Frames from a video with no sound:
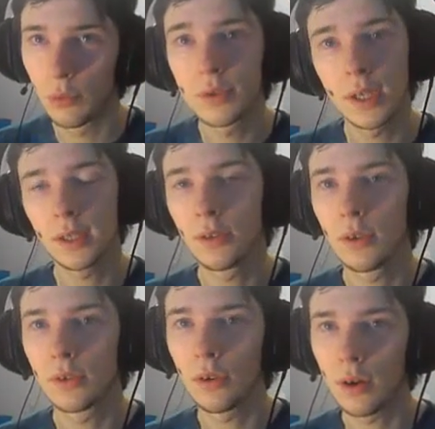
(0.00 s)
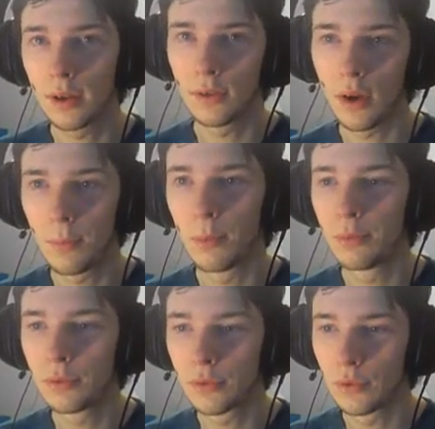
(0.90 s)
Bon, c'est un adolescent, il dort un peu
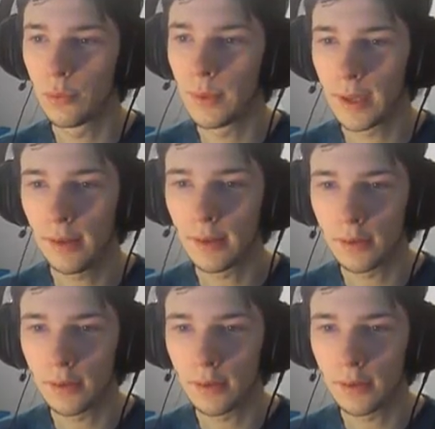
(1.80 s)
plus le week-end,